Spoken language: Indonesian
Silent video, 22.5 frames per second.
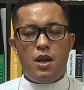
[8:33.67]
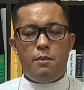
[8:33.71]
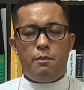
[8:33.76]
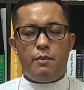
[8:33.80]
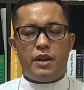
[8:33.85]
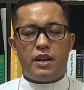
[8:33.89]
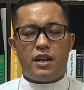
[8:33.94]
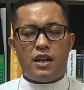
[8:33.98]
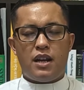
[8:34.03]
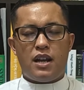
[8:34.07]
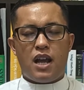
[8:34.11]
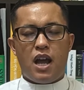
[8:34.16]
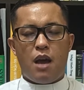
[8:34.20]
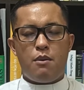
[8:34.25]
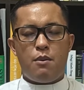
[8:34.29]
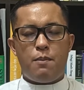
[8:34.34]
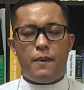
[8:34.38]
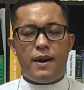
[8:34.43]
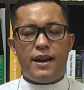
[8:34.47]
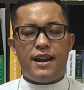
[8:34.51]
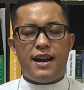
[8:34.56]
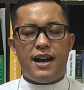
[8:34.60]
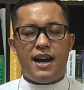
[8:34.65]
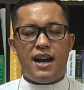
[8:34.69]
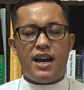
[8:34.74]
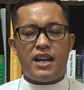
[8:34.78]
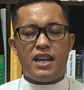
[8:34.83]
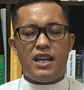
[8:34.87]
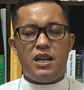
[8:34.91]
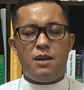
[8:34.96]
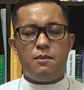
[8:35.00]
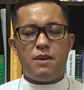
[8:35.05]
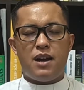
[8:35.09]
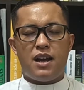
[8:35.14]
Berikanlah kami pada
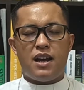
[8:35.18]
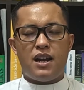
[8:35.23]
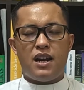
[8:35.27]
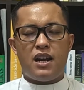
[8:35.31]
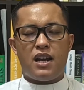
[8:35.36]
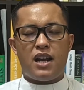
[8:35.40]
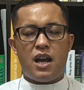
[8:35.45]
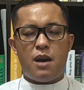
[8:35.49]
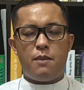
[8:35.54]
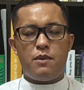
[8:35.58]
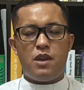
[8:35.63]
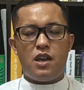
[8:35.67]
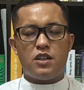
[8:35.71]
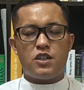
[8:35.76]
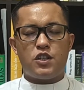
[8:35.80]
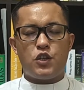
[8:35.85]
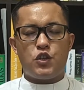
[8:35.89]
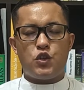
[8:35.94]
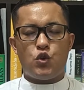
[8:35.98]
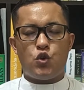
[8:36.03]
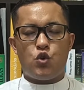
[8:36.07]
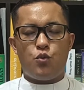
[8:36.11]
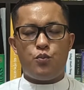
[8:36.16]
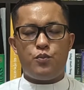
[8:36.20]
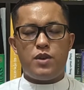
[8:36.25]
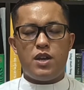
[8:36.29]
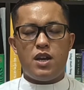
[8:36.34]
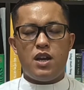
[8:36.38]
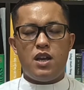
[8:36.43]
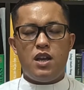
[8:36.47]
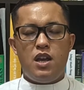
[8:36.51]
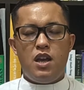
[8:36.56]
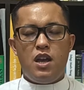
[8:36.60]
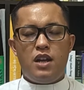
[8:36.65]
hari ini makanan kami yang secukupnya
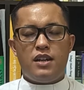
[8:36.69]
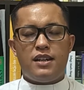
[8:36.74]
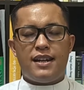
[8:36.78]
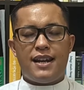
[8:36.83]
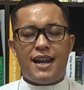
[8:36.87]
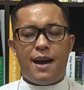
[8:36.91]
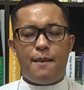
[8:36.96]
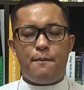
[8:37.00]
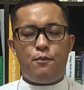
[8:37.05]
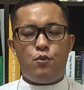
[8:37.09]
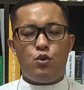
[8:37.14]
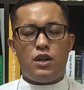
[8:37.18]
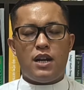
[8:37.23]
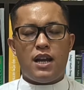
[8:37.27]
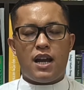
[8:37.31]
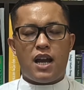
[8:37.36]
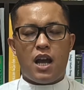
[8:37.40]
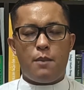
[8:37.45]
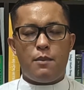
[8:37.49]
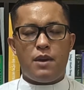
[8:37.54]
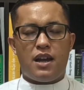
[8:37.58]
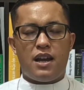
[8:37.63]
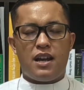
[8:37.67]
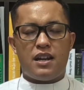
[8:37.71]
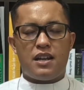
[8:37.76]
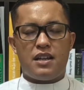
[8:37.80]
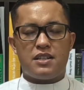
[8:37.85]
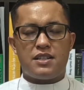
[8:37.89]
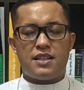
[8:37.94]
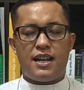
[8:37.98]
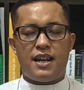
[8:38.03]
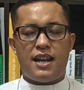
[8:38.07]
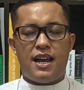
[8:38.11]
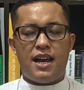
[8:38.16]
dan ampunilah kami akan
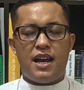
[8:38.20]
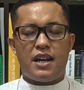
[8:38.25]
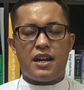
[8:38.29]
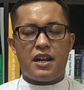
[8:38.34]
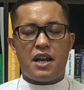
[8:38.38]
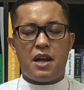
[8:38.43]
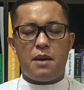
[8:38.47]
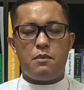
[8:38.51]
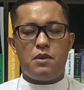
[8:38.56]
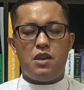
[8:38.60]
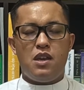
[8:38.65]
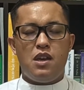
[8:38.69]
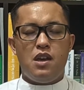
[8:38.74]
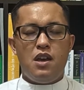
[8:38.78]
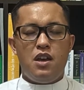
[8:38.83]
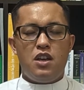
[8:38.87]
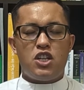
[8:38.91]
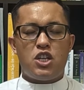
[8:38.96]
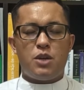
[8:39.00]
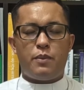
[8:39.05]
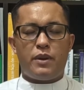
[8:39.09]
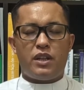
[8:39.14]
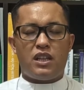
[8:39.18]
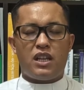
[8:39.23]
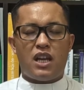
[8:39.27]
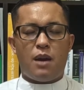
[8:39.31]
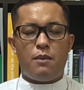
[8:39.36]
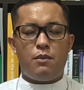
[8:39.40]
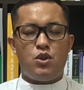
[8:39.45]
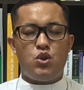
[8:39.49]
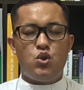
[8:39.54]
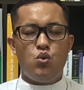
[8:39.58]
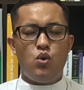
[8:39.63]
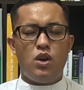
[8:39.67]
kesalahan kami, seperti
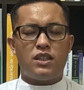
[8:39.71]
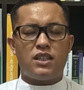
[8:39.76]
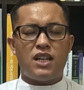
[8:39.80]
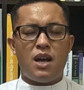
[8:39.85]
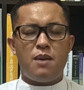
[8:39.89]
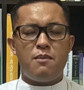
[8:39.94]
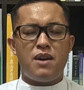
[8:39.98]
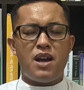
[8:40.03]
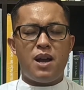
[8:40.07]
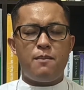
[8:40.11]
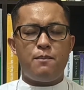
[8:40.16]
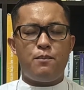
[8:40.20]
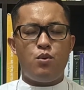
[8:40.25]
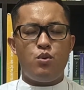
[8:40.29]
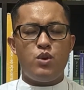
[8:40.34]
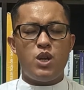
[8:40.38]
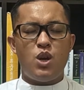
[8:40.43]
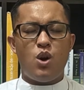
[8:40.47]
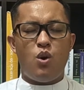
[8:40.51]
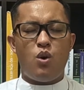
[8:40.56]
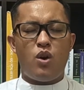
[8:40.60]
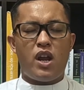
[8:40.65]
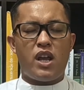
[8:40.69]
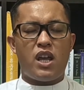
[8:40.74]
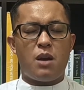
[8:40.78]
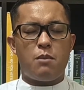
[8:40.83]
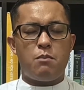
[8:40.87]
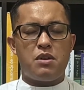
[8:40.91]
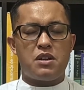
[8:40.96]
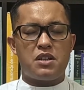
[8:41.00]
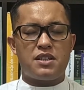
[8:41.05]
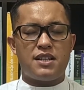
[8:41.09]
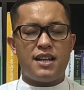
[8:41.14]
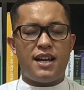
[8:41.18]
kami juga telah mengampuni orang yang
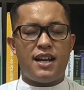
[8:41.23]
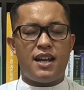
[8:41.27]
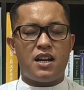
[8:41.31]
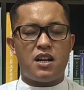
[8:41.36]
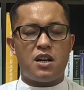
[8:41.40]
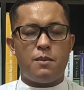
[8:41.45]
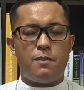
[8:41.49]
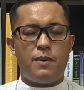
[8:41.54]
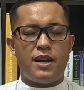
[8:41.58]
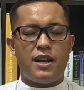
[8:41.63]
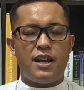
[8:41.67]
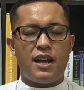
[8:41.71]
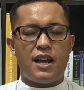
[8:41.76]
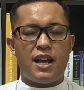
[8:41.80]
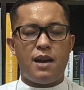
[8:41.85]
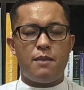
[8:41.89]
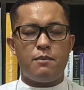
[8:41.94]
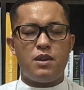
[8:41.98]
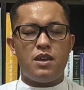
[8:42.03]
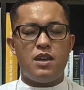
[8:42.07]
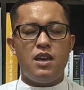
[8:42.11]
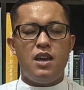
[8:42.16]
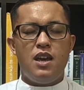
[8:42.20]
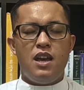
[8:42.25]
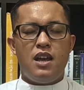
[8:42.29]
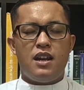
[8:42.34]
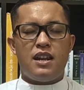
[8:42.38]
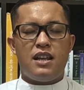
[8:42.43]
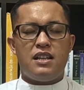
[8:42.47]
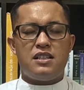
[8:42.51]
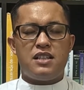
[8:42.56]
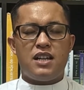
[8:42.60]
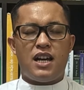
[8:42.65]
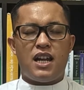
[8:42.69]
bersalah kepada kami.
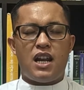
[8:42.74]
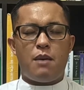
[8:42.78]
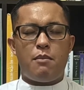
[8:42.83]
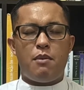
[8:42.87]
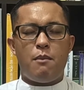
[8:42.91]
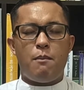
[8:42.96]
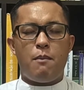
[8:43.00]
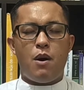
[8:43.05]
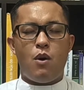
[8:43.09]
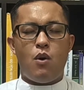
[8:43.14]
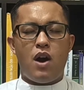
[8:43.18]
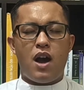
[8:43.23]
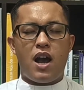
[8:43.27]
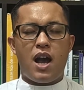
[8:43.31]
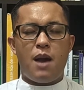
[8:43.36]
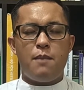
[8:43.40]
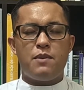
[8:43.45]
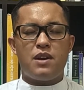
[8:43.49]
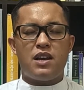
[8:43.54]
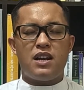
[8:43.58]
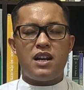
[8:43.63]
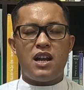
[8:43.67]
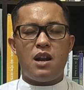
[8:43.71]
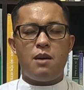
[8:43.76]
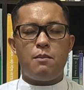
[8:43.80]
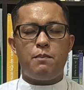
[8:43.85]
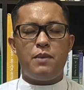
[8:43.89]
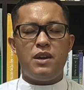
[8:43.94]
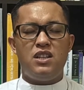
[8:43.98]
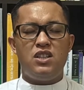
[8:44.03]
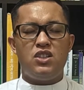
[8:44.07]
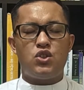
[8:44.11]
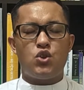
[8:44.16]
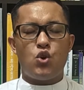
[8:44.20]
Dan janganlah membawa kami ke dalam
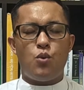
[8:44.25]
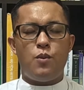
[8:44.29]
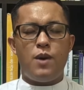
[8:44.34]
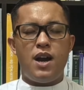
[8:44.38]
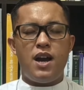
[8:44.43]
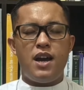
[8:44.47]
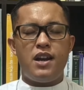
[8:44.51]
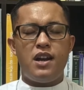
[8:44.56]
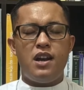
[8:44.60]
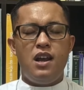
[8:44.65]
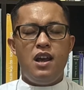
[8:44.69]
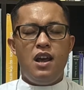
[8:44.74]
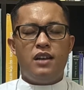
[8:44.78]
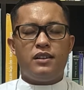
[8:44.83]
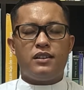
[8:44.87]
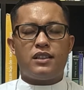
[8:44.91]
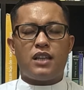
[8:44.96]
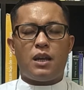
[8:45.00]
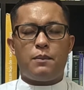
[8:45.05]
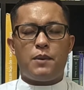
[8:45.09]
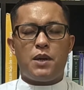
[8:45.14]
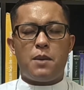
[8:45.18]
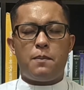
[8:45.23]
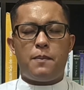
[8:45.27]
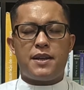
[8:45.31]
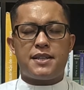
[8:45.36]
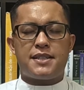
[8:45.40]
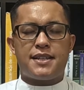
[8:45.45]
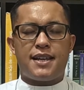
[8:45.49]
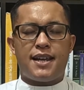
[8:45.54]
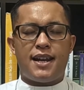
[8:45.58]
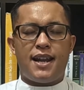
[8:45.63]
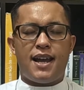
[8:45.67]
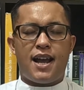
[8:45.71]
pencobaan, tetapi
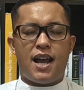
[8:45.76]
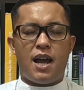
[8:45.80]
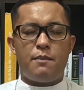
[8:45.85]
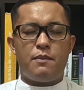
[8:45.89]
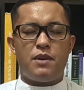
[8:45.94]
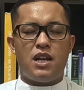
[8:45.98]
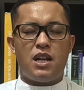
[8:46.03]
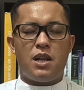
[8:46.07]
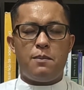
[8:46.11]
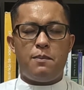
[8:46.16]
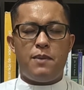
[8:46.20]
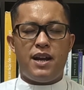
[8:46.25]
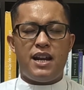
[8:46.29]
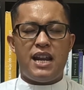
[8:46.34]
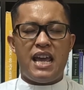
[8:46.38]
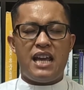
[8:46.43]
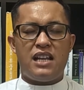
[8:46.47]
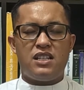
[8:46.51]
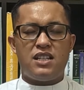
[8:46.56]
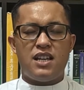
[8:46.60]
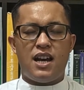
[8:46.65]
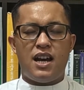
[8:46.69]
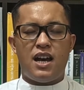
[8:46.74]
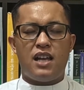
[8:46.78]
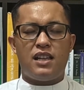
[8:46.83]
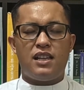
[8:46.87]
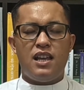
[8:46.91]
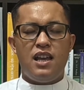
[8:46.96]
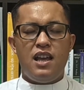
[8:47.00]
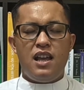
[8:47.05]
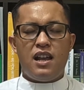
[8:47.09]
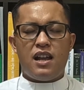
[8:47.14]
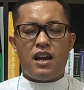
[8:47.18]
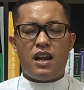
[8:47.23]
lepaskanlah kami daripada yang jahat,
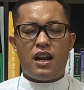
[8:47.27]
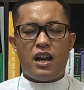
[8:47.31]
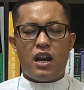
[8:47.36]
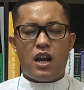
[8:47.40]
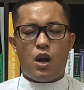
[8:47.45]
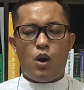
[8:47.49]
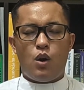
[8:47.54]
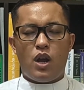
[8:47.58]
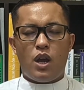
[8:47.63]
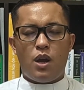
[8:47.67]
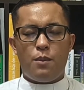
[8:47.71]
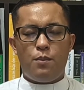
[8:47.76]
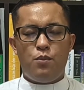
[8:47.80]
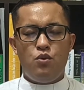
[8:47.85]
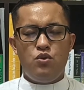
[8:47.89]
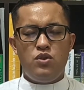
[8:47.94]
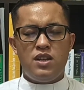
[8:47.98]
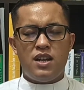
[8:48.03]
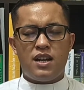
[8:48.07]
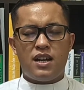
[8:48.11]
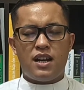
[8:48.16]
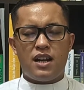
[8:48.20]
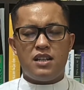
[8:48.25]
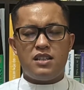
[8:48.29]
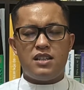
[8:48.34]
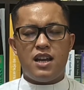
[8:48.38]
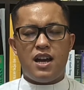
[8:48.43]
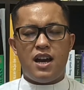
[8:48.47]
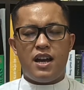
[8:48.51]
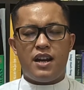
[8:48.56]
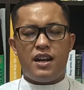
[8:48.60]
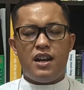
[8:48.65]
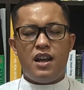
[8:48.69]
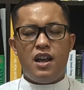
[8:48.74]
karena engkaulah yang punya
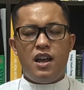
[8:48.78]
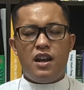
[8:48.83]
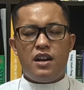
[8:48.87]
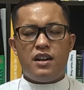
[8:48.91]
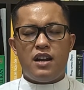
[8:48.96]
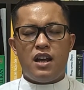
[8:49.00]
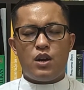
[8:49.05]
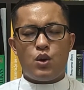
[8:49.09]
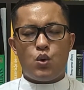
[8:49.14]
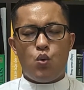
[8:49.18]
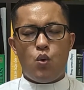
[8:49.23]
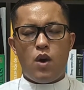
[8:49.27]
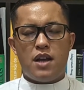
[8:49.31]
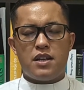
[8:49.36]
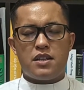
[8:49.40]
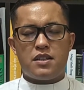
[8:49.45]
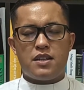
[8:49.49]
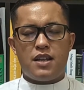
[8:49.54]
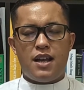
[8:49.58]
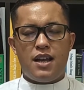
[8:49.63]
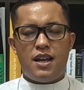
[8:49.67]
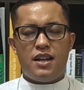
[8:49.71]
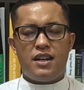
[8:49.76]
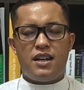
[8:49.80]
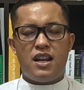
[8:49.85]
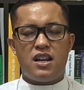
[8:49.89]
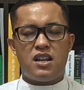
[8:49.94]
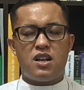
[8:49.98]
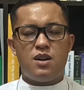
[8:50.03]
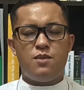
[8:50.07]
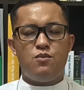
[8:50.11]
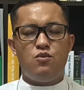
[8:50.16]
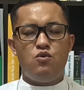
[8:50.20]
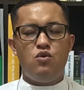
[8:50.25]
kerajaan dan kuasa dan
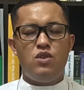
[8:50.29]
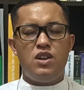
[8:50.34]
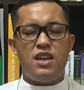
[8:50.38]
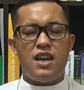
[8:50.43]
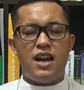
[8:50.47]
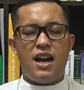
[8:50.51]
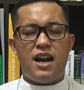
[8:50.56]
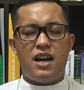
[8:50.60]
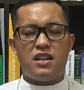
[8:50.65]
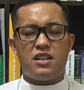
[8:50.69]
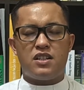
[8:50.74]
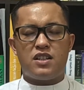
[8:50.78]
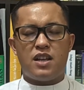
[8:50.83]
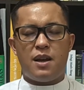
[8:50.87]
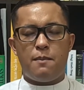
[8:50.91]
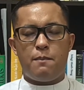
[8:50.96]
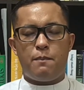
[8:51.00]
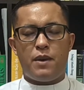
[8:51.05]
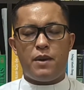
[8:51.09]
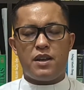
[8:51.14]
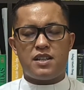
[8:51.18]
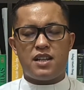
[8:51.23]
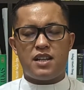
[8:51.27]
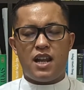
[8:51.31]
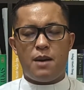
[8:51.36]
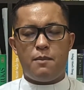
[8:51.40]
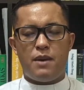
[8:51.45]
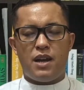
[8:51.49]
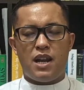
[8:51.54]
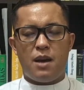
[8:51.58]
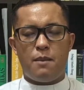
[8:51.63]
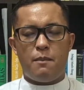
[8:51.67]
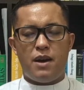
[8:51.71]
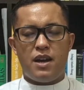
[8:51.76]
kemuliaan sampai
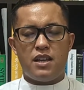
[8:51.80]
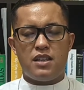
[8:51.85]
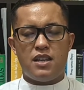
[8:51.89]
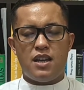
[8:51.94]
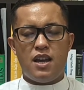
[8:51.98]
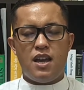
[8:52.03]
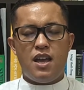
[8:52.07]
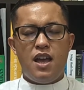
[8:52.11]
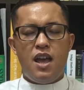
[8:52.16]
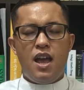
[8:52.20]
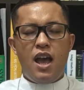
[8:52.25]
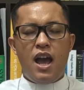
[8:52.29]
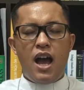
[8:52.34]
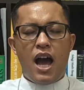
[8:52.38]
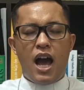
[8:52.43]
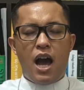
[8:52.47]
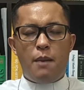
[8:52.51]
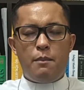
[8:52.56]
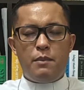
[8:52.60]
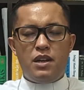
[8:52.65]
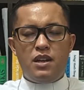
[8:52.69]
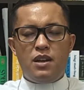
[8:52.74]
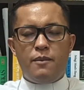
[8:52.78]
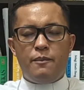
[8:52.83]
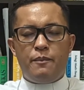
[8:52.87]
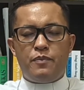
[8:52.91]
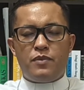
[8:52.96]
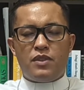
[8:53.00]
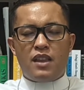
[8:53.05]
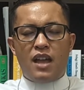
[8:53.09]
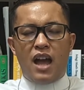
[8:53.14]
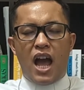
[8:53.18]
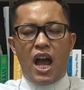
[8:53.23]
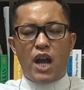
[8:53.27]
selama-lamanya. Amin.
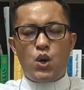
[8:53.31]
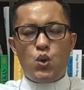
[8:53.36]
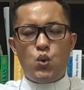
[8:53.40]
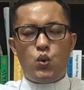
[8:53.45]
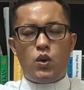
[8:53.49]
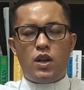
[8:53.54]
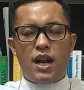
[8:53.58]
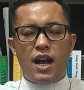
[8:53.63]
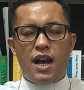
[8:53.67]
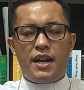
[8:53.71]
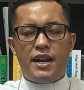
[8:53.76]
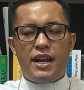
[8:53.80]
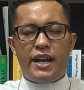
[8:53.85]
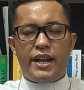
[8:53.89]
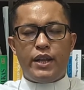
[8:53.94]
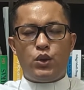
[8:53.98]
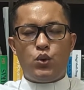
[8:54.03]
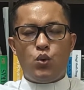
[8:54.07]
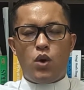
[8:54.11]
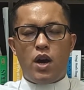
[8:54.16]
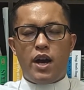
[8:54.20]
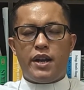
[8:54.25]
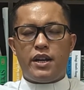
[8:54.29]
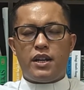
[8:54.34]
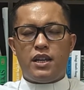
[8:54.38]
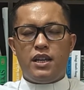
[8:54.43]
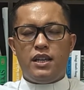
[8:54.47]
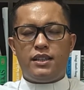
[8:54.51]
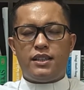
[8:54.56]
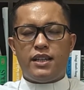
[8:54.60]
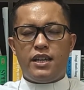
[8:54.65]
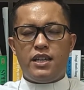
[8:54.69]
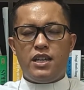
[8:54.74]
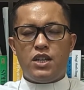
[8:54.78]
Anugerah dari Tuhan
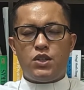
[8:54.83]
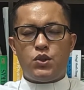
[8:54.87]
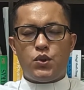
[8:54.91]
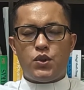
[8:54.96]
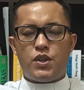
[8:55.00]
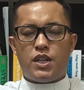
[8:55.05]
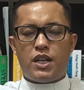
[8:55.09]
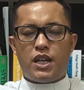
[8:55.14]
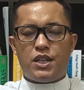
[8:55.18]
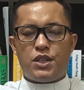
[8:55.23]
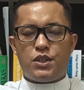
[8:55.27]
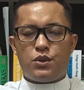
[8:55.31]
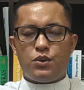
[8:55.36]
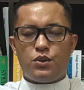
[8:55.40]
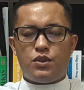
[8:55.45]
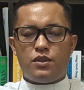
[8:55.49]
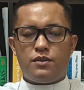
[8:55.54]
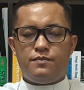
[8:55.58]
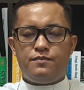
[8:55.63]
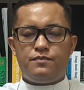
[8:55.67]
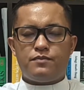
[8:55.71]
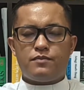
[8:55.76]
kita Yesus Kristus,